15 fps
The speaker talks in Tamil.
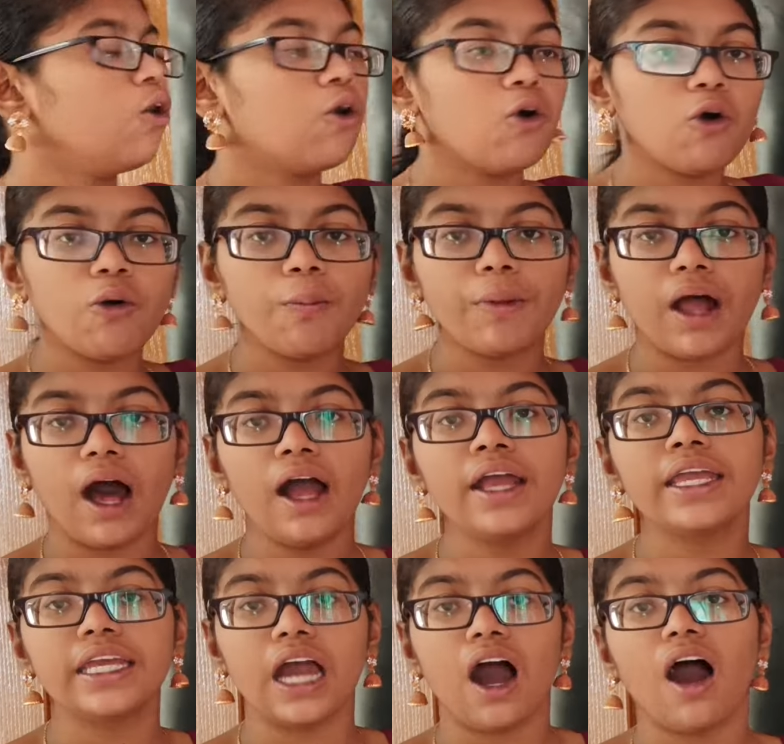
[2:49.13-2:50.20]
ஹூம்னா
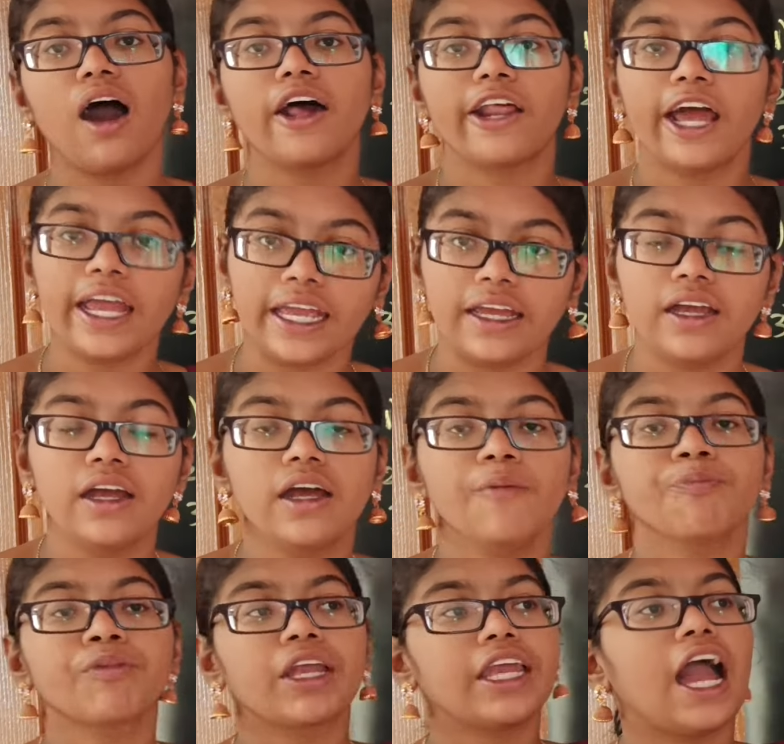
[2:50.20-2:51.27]
யாரை
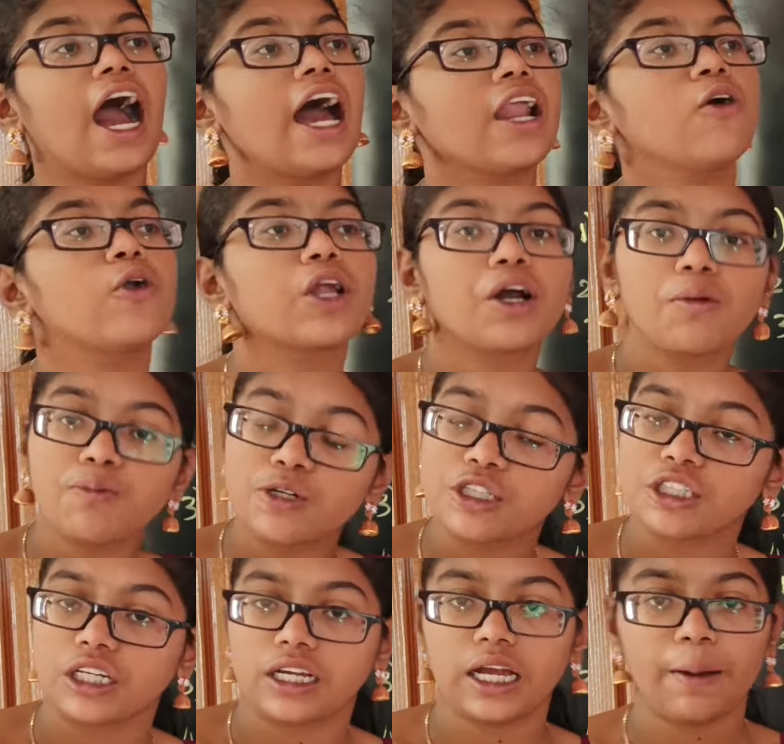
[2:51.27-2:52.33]
யாரை உனக்கு
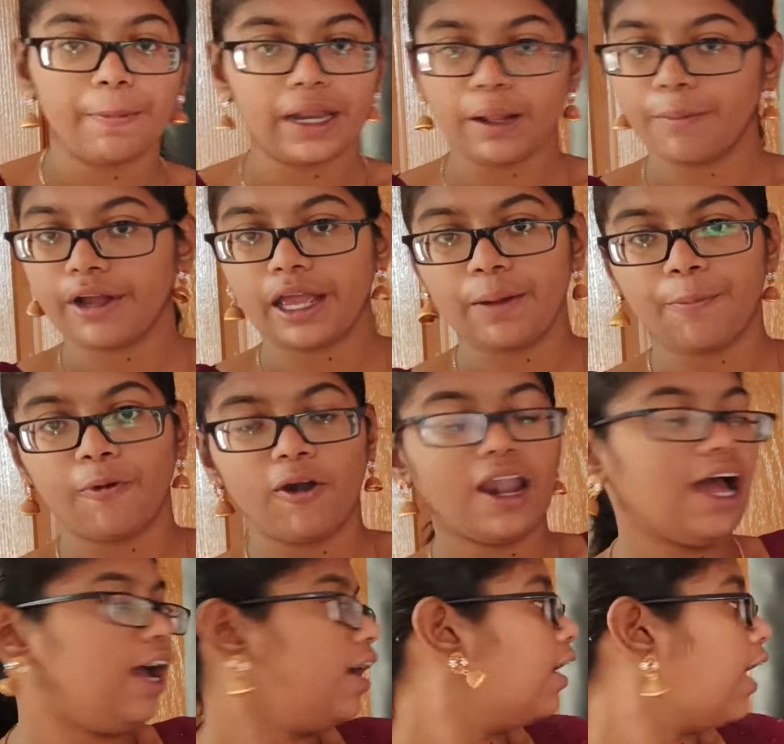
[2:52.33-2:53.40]
பிடிச்சிருக்கு அப்படின்னு நம்ம
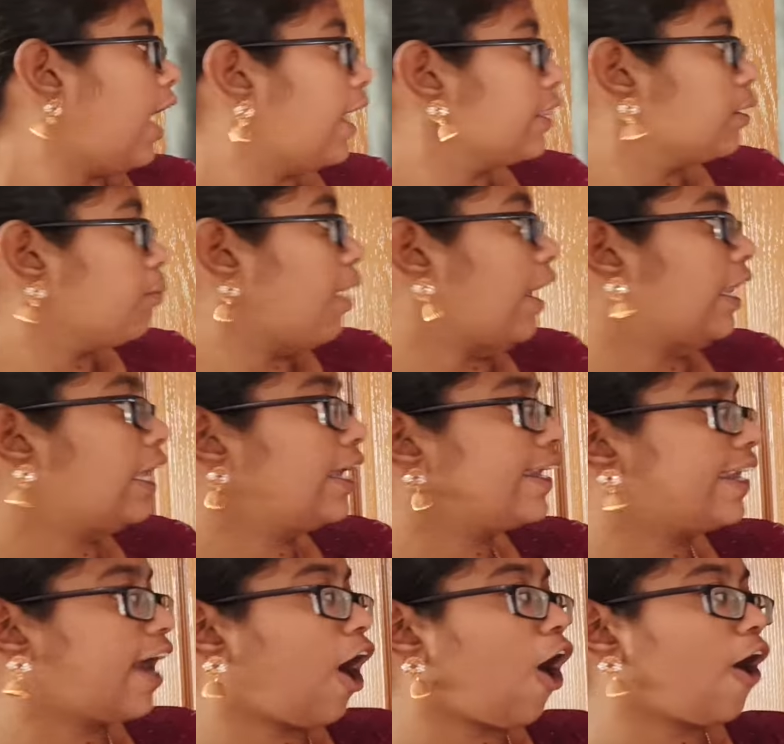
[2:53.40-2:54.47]
கேட்போம்ல அந்த மாதிரி
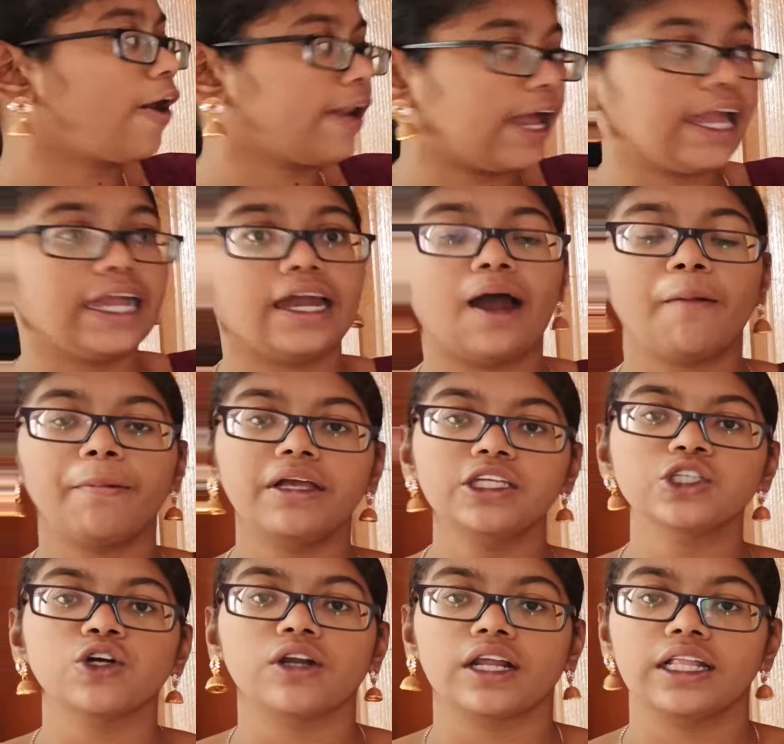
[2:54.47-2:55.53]
யாரை
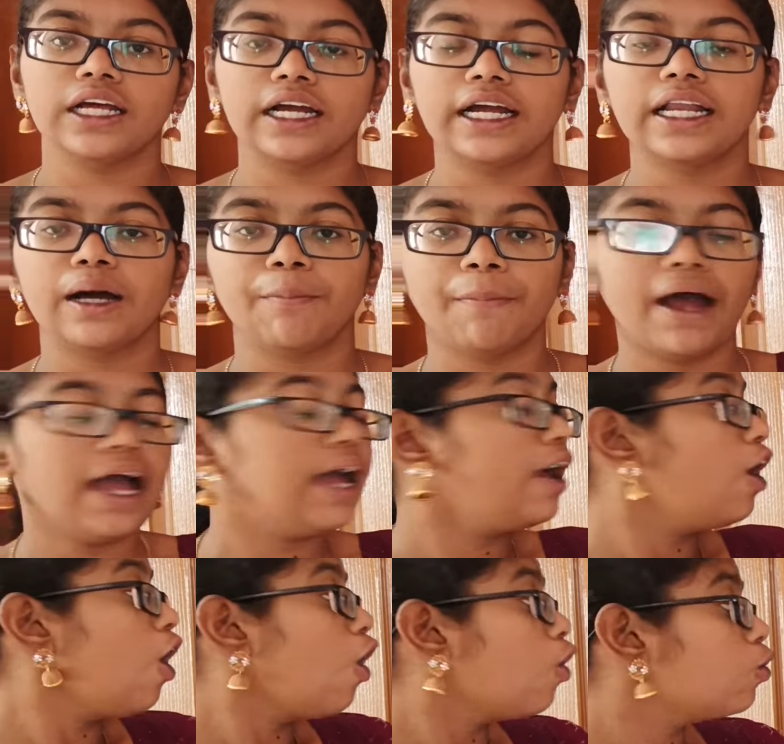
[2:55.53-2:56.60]
அப்படின்னு சொல்கிறதுக்கு நம்ம
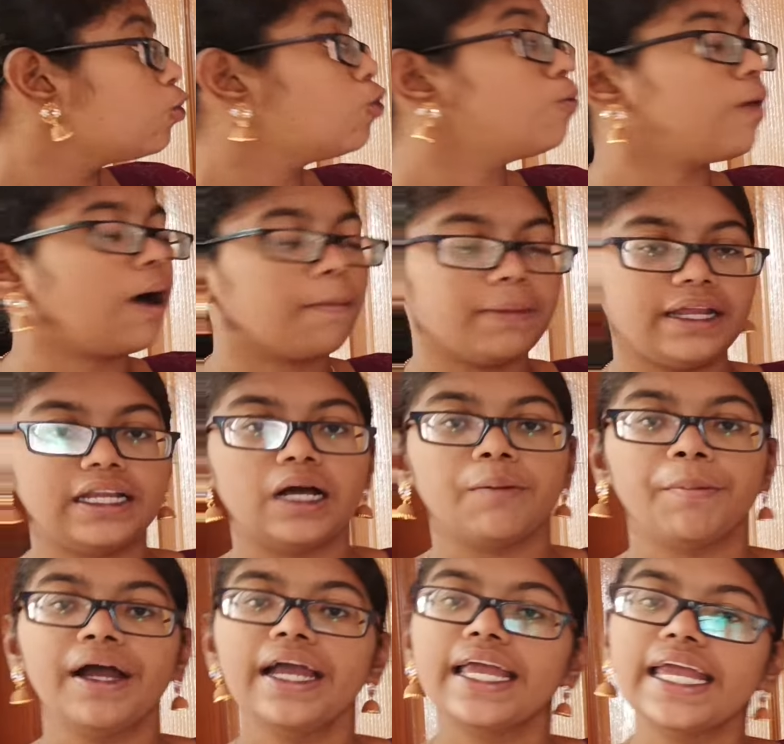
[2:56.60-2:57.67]
ஹூம் அப்படின்னு
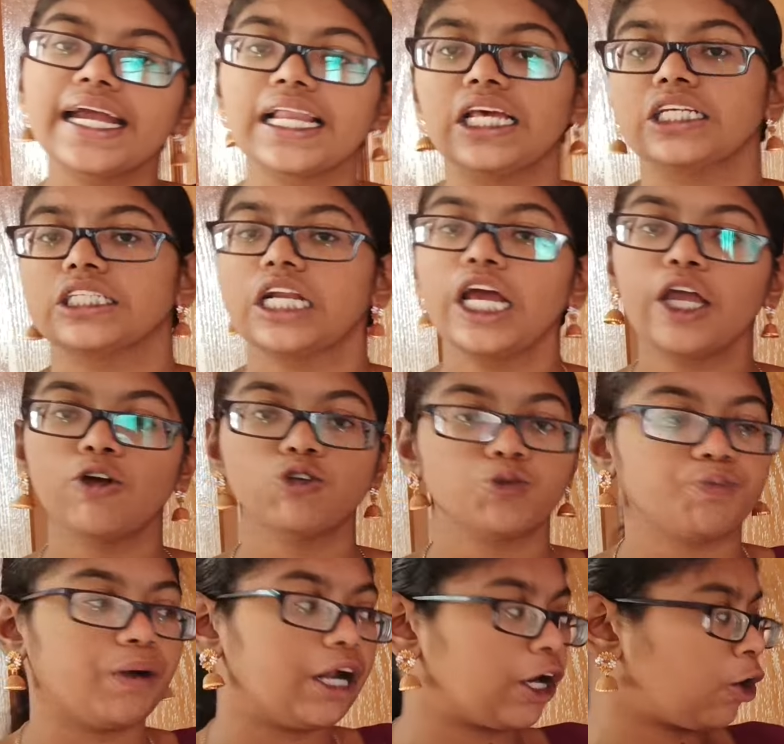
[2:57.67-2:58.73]
நம்ம இங்கிலீஷில் யூஸ்
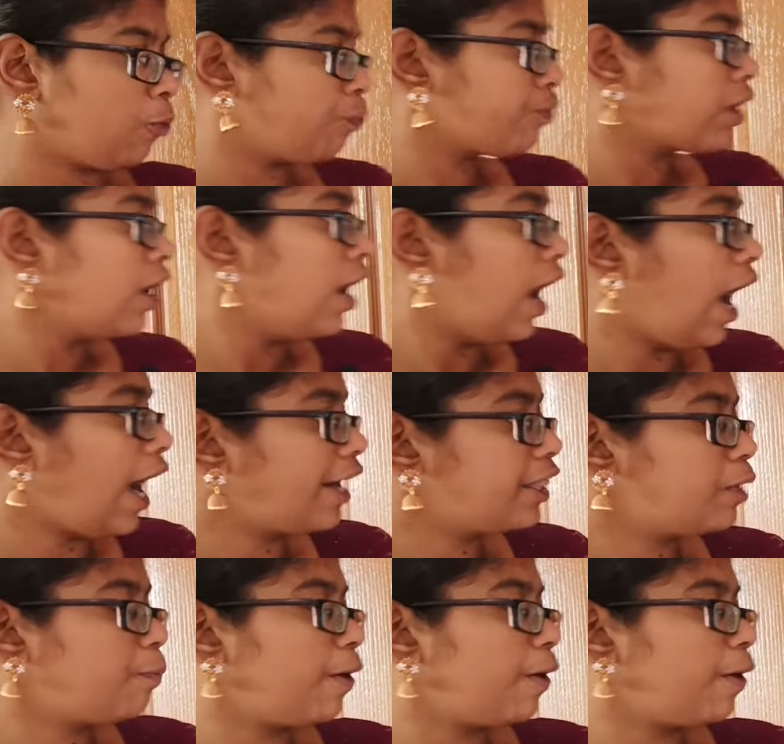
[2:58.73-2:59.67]
பண்ணுறோம் அடுத்து